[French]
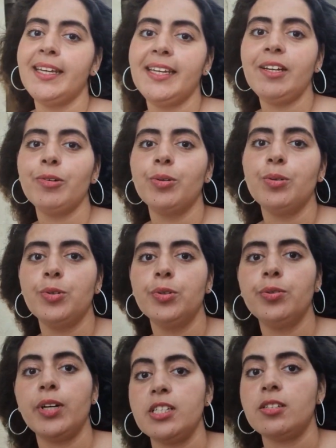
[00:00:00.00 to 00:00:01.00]
Et au
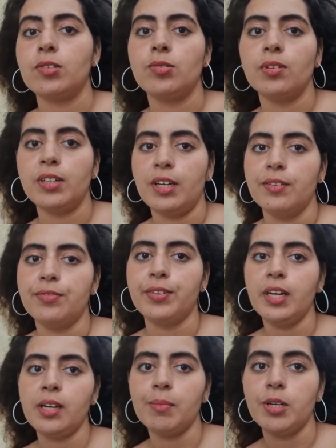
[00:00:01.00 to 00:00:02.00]
lieu de rester sans rien
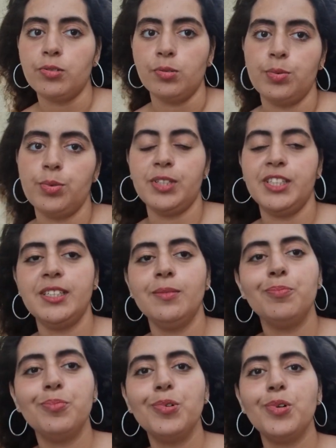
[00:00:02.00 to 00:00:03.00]
faire, bah, je me suis dit
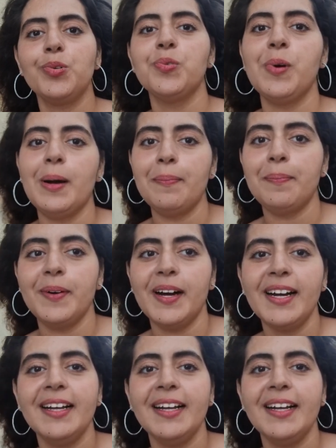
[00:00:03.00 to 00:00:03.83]
pourquoi pas